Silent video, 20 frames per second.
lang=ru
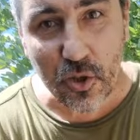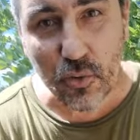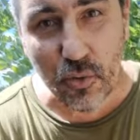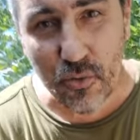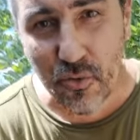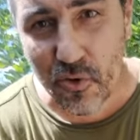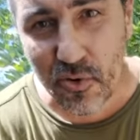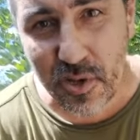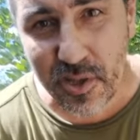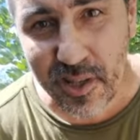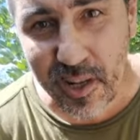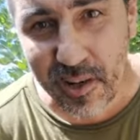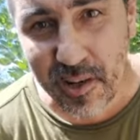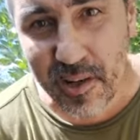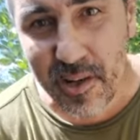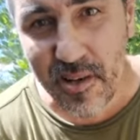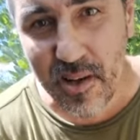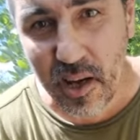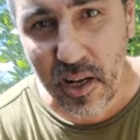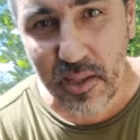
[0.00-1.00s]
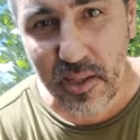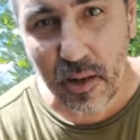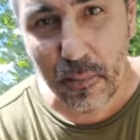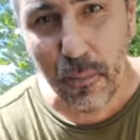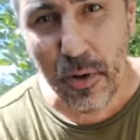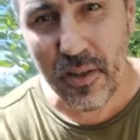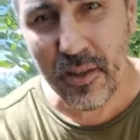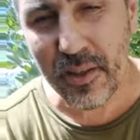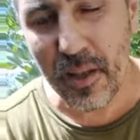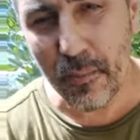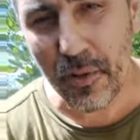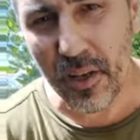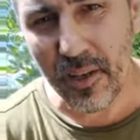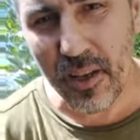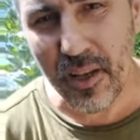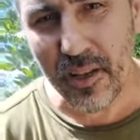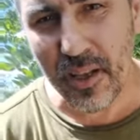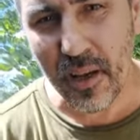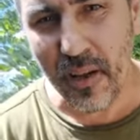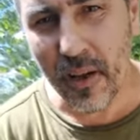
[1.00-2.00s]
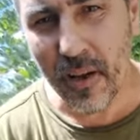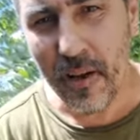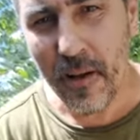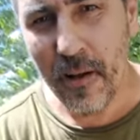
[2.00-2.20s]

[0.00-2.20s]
что у нее не стальные яйца, а, блин, там какие-то,